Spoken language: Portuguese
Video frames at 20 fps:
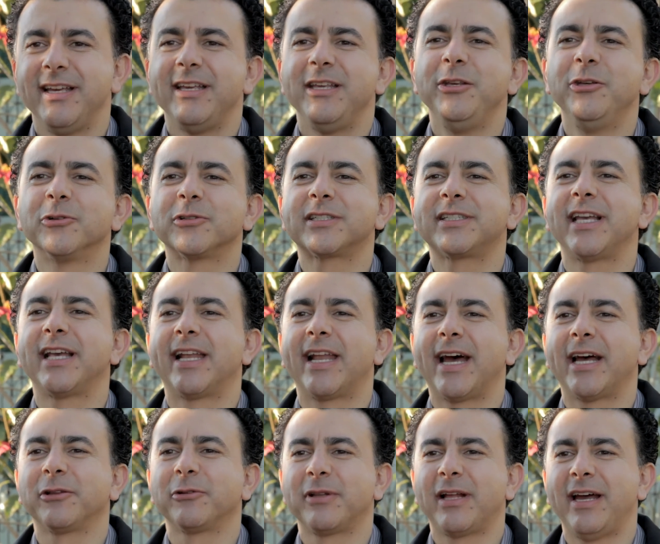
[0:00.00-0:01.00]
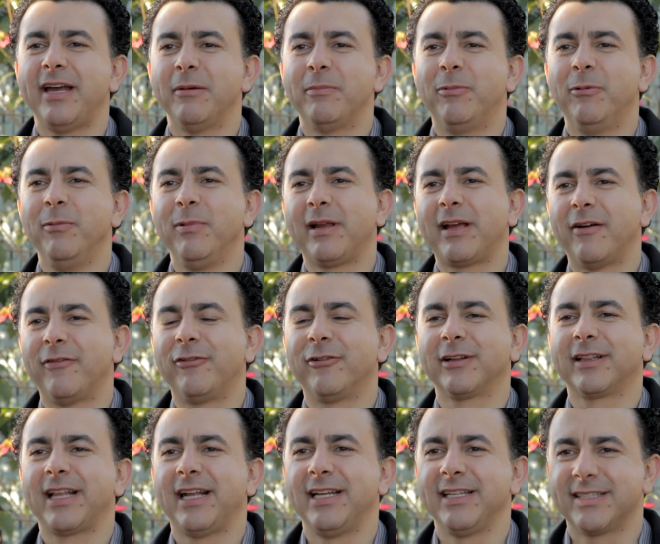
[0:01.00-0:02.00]
e o Senado da República
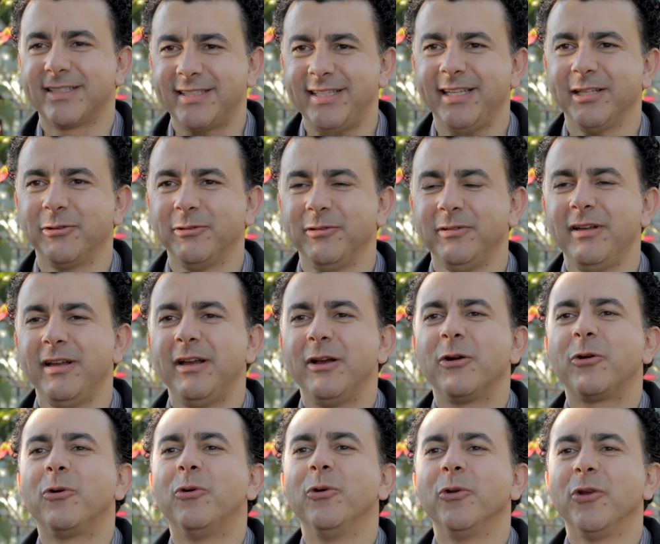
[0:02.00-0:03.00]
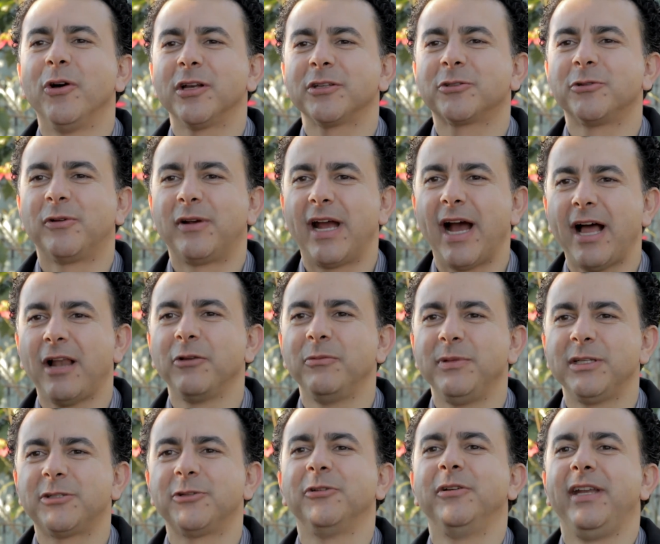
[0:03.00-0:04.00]
fortalecido com o nosso galo
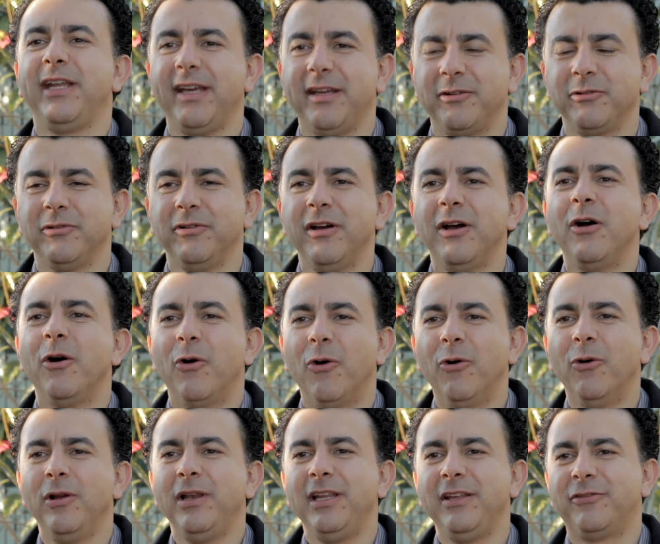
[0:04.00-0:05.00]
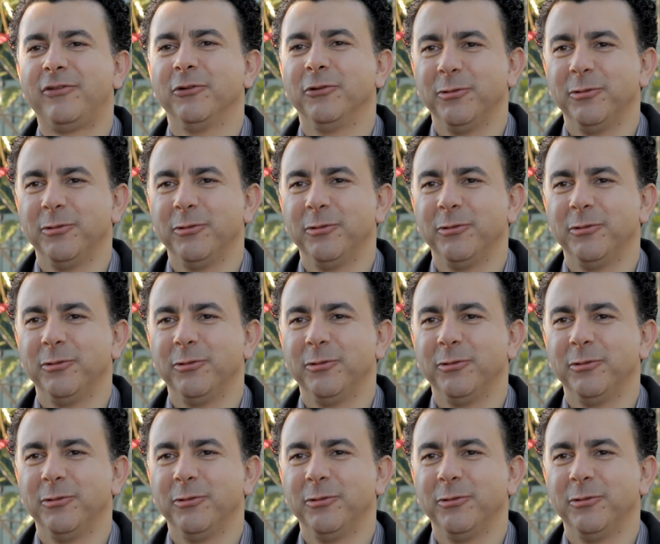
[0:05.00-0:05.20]
missioneiro Olívio